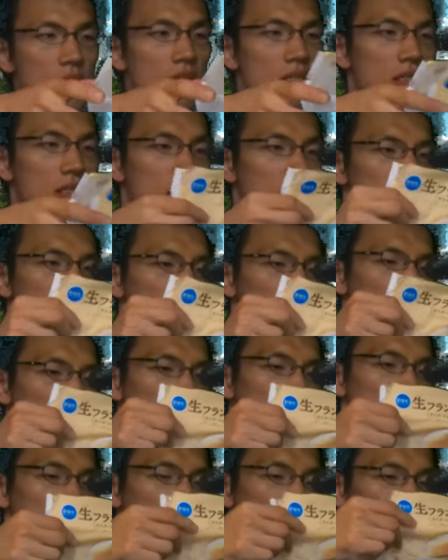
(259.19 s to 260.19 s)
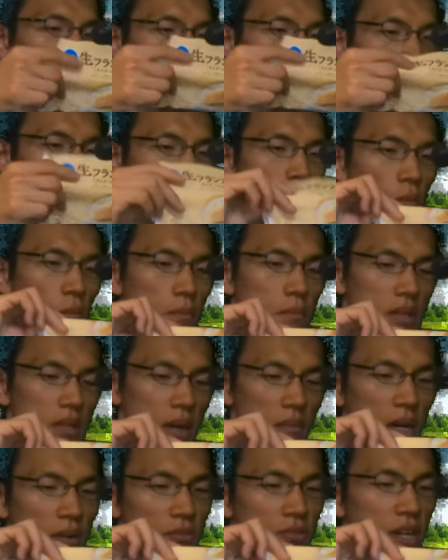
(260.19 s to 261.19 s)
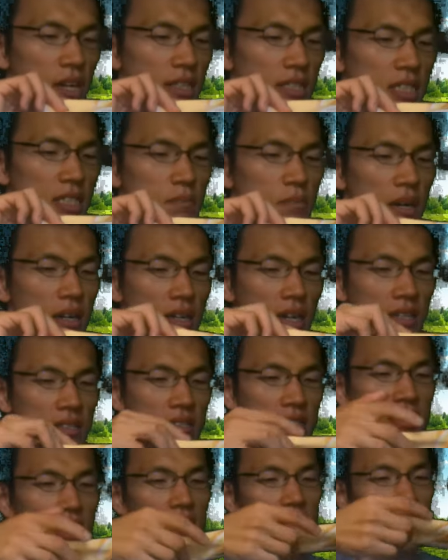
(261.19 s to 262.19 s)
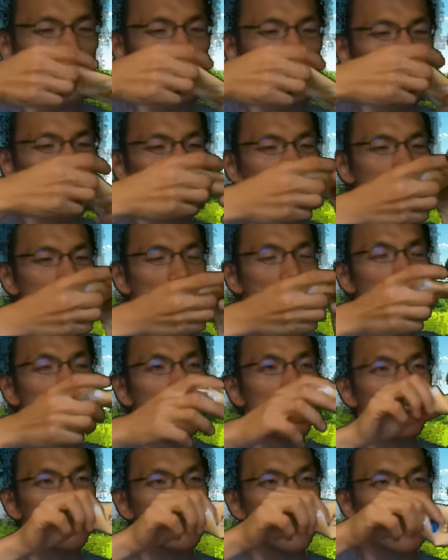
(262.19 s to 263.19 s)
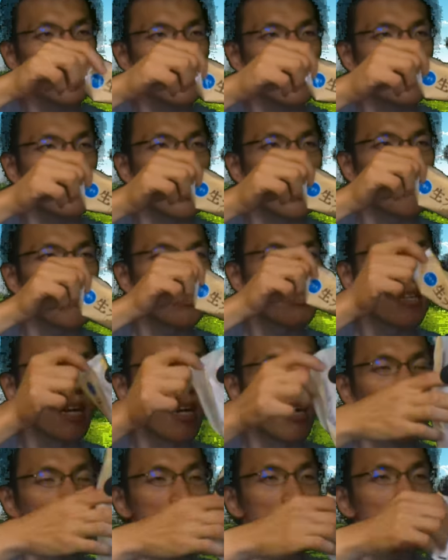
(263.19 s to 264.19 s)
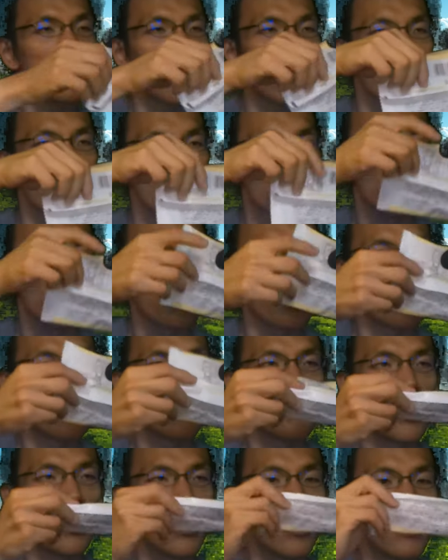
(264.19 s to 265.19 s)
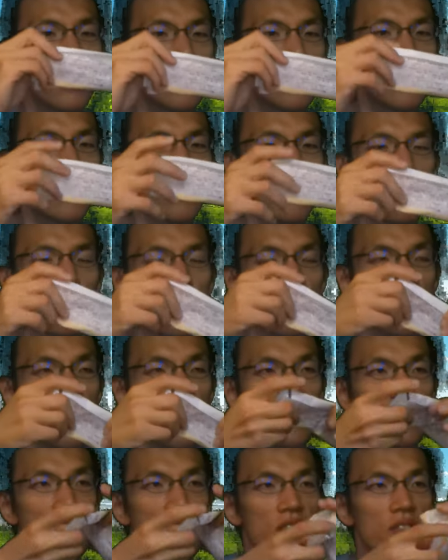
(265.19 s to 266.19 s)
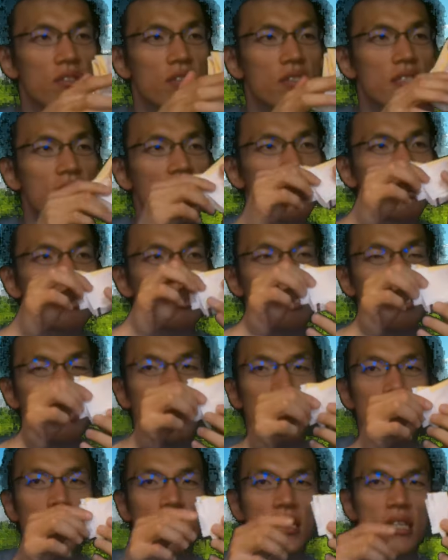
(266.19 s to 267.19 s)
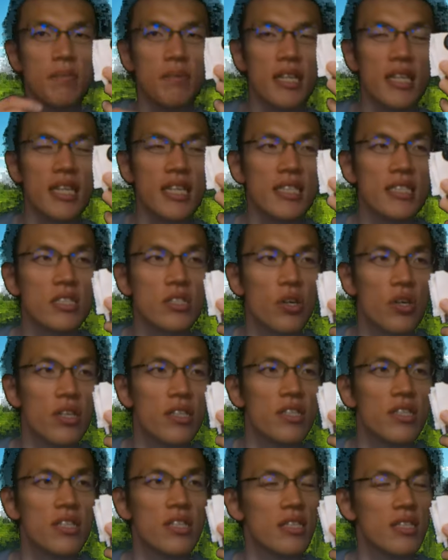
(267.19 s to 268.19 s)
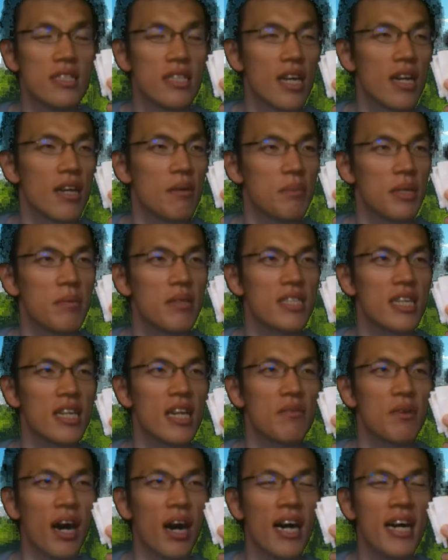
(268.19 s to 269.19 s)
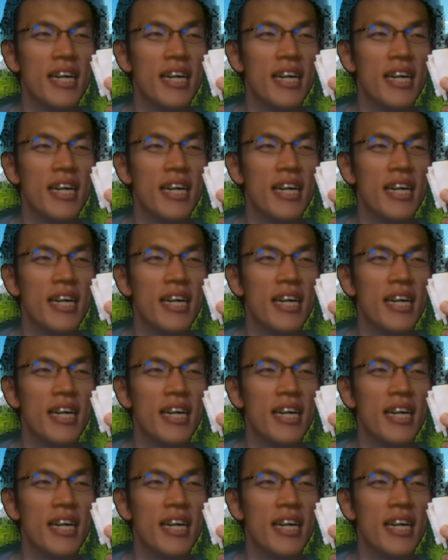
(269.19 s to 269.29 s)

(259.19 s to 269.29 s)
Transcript: ちらの生生フランスパン、カスタードホイップも疲れた明太子と同じで結構噛んだ瞬間にビリビリっというじゃないビリビリじゃないわ